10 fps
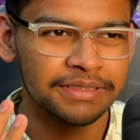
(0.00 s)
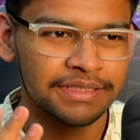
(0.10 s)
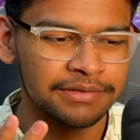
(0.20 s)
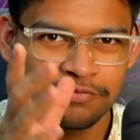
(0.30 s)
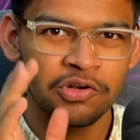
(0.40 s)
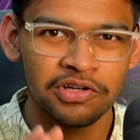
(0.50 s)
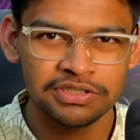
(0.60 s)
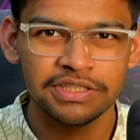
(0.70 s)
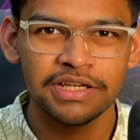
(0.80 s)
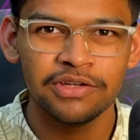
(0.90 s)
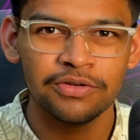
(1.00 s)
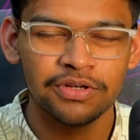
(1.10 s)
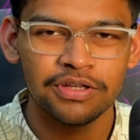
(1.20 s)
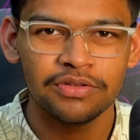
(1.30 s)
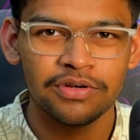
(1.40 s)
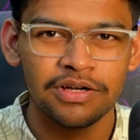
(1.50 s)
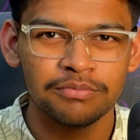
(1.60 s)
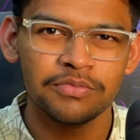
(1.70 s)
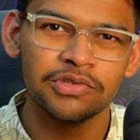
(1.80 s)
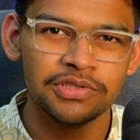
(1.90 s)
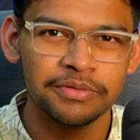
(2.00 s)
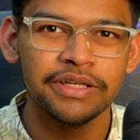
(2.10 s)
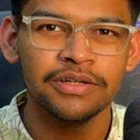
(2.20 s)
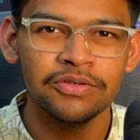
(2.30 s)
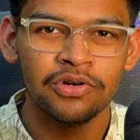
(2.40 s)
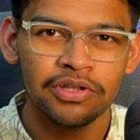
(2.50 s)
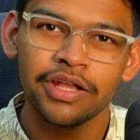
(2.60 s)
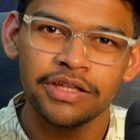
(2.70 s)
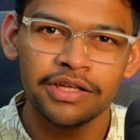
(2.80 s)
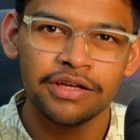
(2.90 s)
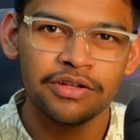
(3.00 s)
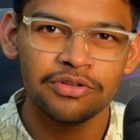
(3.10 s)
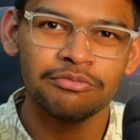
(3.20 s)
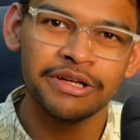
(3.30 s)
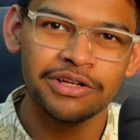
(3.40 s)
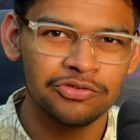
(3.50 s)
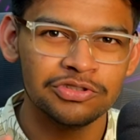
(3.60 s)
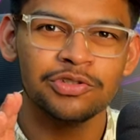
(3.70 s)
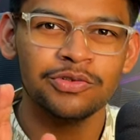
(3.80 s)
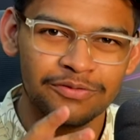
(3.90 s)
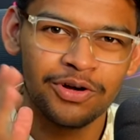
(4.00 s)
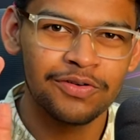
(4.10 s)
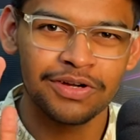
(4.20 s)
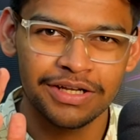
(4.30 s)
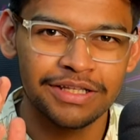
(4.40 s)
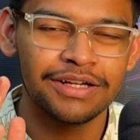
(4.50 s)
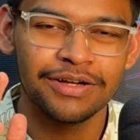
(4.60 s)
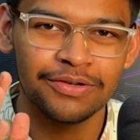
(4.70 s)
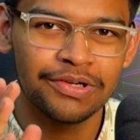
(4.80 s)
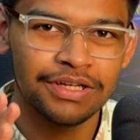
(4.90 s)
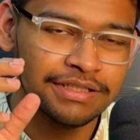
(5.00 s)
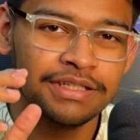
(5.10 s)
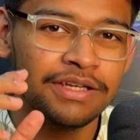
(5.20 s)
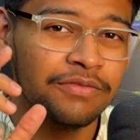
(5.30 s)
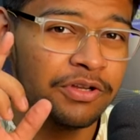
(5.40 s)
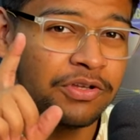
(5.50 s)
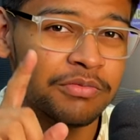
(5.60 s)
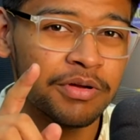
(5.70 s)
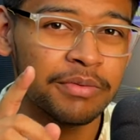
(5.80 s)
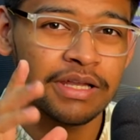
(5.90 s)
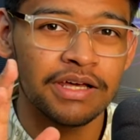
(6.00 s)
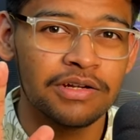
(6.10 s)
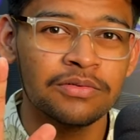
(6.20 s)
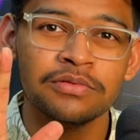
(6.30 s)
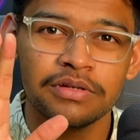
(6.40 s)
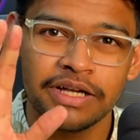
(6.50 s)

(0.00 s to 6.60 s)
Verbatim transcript: मतलब ब्लॉग्स देख रहे हो गए तो आप बहुत ही बढ़िया हो और नहीं देख रहे तो बढ़िया हो जाओ ब्लॉग वगैरह देखा करो यार ये वीडियो मैं बना रहा हूँ